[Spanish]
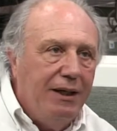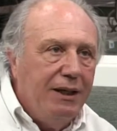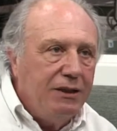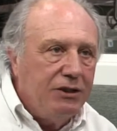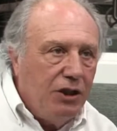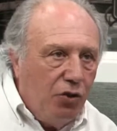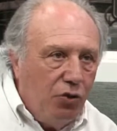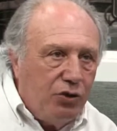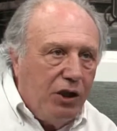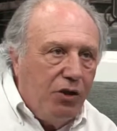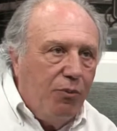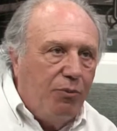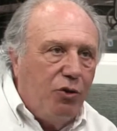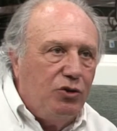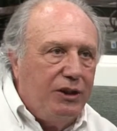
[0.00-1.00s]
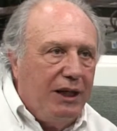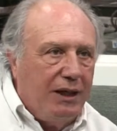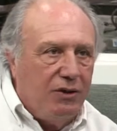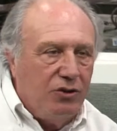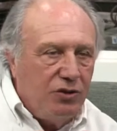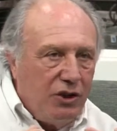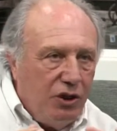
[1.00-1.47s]
si no tenía un
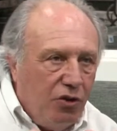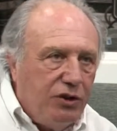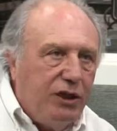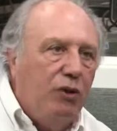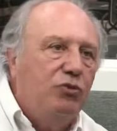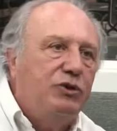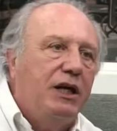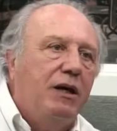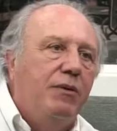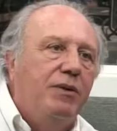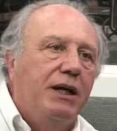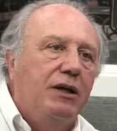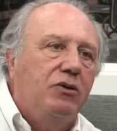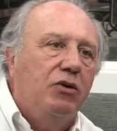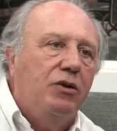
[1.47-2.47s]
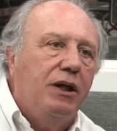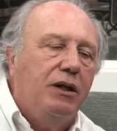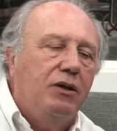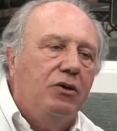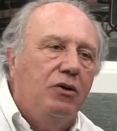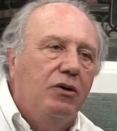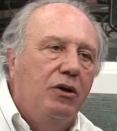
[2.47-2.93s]
proyecto, si no tiene un seguimiento de
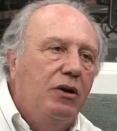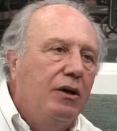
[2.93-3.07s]
esto,